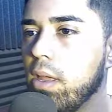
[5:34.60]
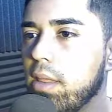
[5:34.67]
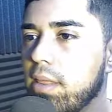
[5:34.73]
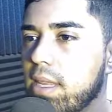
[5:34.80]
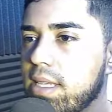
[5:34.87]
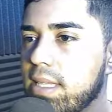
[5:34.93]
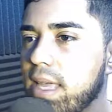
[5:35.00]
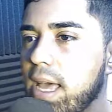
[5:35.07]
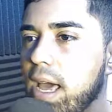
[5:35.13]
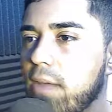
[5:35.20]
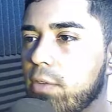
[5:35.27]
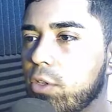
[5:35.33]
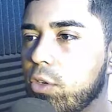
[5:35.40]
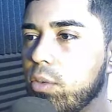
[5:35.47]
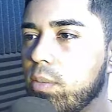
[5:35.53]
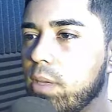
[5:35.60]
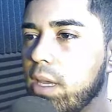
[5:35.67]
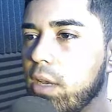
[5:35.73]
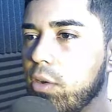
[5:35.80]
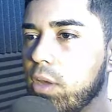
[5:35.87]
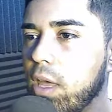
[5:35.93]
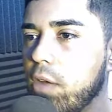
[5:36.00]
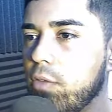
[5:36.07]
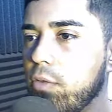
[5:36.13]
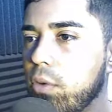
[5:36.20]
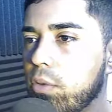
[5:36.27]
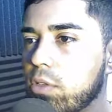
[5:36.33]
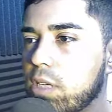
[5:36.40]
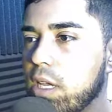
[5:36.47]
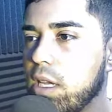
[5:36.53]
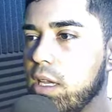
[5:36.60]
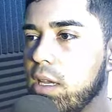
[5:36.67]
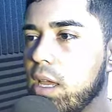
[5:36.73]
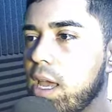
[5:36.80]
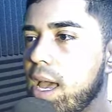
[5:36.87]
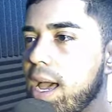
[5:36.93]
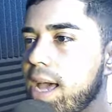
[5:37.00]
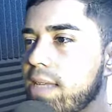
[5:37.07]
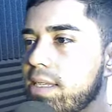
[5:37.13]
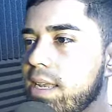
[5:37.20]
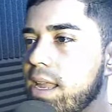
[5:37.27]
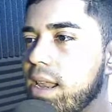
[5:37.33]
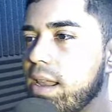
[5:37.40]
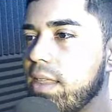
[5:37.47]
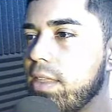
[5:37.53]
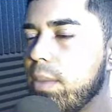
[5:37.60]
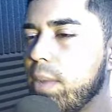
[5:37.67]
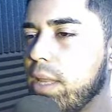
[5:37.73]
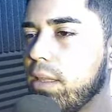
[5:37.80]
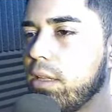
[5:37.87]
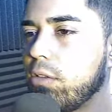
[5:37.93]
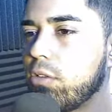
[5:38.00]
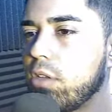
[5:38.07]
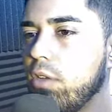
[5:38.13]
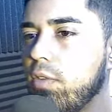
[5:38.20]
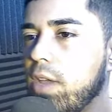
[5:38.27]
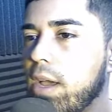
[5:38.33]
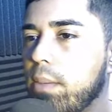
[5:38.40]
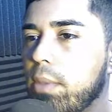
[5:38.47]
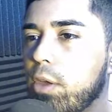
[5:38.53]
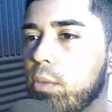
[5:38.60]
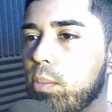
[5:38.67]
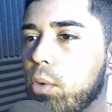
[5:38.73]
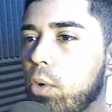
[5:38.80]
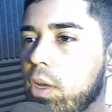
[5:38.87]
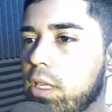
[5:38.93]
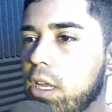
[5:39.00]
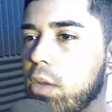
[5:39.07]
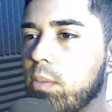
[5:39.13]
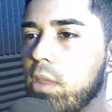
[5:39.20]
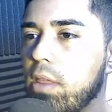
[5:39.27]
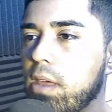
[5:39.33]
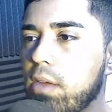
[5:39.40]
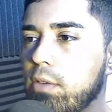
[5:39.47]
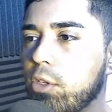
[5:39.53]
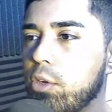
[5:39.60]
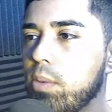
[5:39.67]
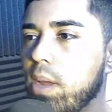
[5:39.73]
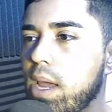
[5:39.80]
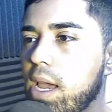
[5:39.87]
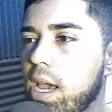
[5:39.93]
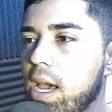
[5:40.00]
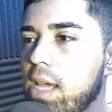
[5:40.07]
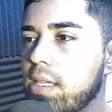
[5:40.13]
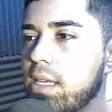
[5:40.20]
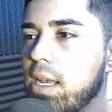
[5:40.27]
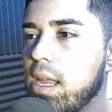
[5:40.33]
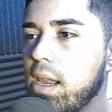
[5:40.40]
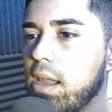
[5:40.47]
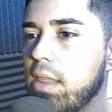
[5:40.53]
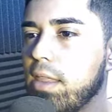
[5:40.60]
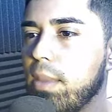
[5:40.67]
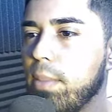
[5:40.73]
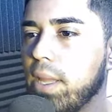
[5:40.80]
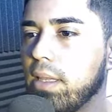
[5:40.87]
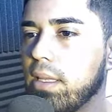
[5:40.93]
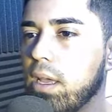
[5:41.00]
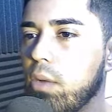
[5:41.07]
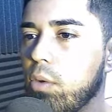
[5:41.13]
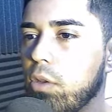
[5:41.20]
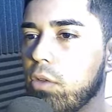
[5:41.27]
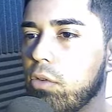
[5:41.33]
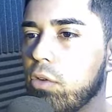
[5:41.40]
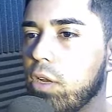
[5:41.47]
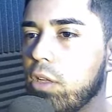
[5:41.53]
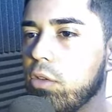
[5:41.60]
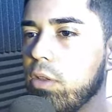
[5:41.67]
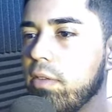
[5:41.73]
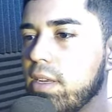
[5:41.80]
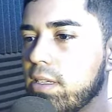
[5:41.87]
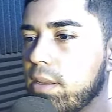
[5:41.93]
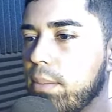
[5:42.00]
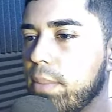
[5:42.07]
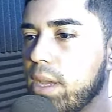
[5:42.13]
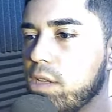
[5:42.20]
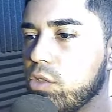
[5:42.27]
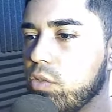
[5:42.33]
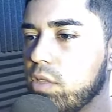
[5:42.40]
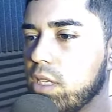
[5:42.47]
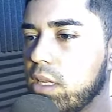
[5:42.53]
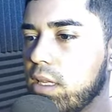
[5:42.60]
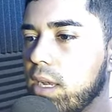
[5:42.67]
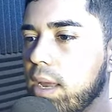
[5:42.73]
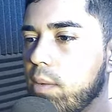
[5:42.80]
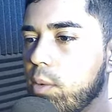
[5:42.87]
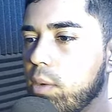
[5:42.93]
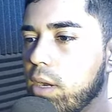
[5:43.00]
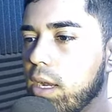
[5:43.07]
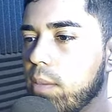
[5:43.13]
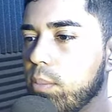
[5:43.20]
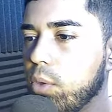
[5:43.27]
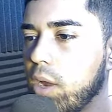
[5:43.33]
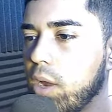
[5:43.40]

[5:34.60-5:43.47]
desde Arbitrum, que nos quedaron fondos aquí, hacia la red de Manta. Esto significa enviar un poco de Ethereum desde Arbitrum hacia la red de Manta, ¿de acuerdo? Con esto debería ser más que suficiente, le damos clic por